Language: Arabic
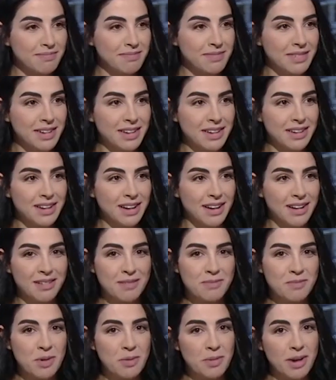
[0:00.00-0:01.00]
هلا
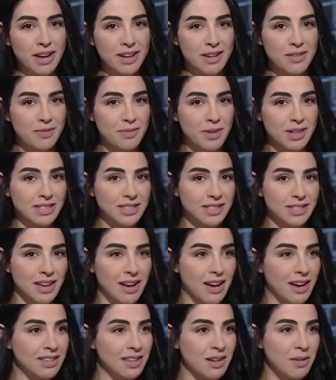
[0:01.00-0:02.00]
ما بعرف بس
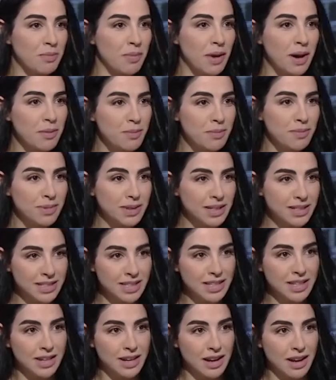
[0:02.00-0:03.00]
انا بحب يعني باي
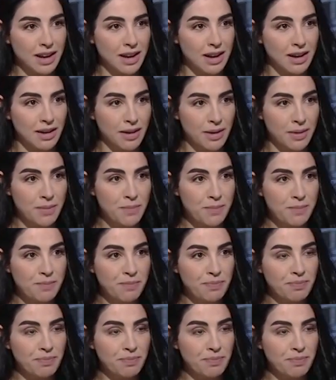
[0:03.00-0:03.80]
عمر بلشتي